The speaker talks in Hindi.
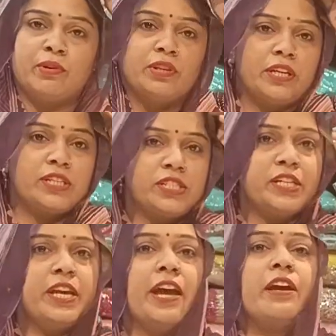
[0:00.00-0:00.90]
बहुत ही
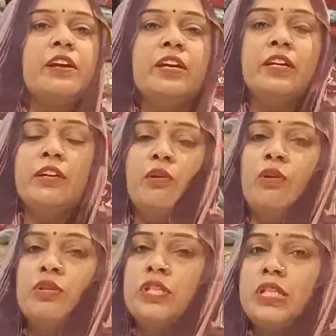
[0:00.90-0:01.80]
अच्छे हैं
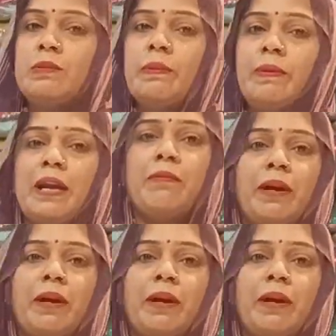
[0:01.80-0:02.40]
और जिस भी ब्रांड